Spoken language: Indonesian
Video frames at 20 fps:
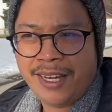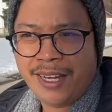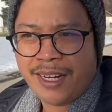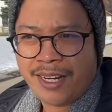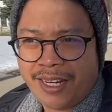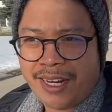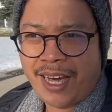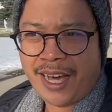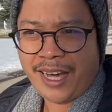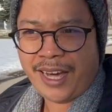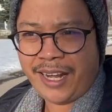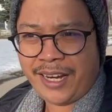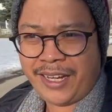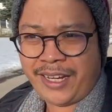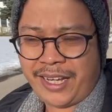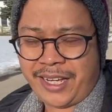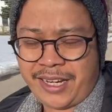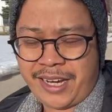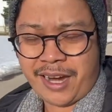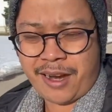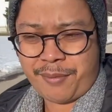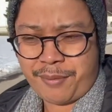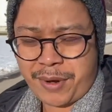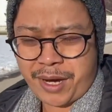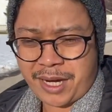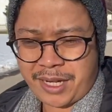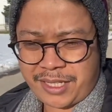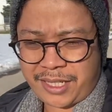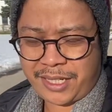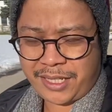Dan dalam
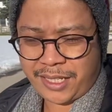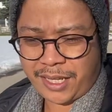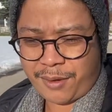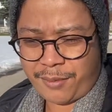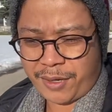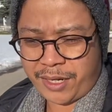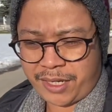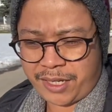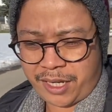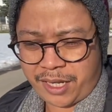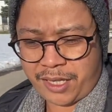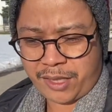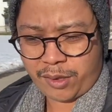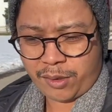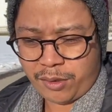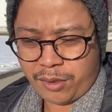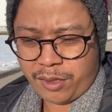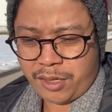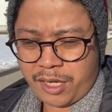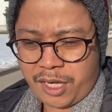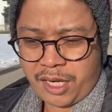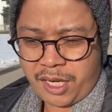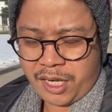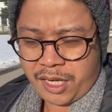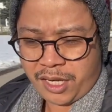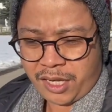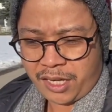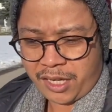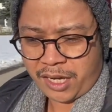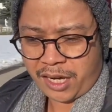bahasa Jermannya itu
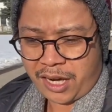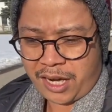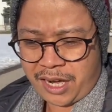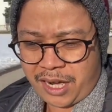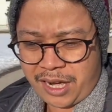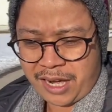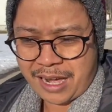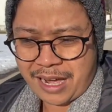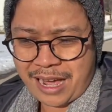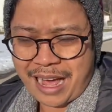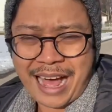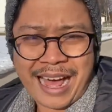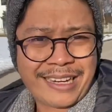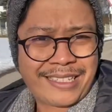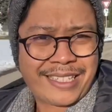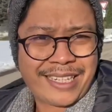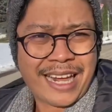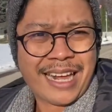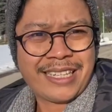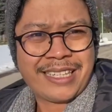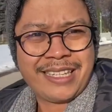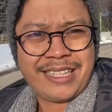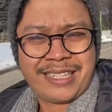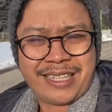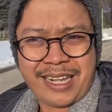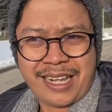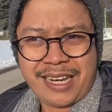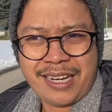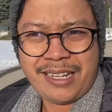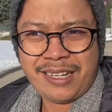ya Arts
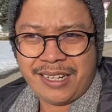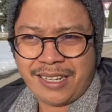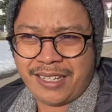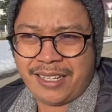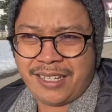Assistant